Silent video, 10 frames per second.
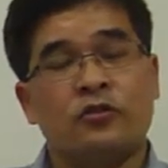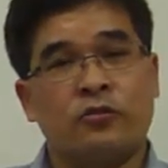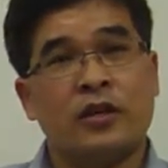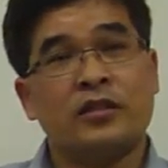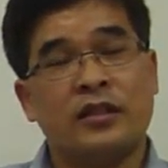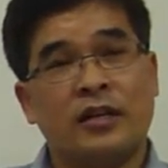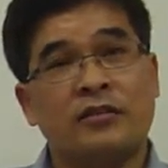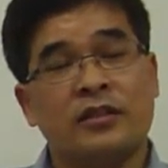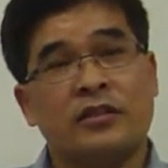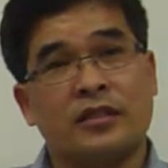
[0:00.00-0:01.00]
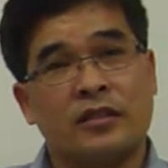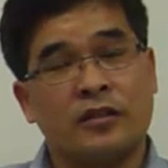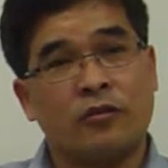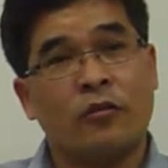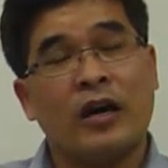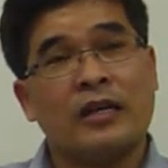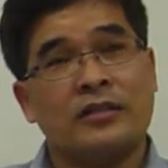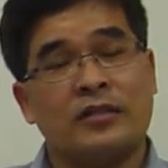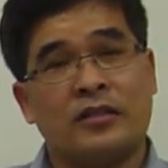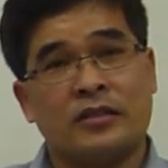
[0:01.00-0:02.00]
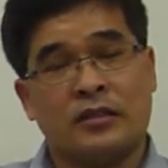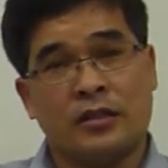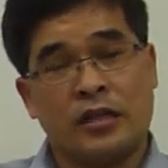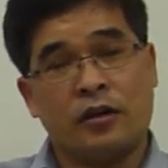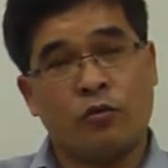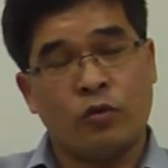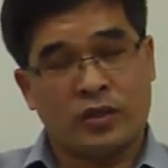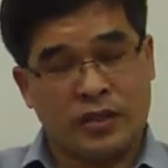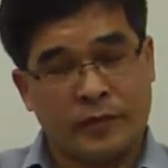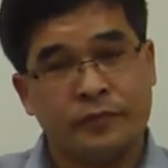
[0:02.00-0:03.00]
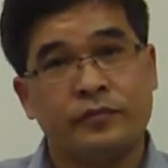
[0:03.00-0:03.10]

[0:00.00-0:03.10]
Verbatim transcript: 主要是了解整个会计的整个一个过程，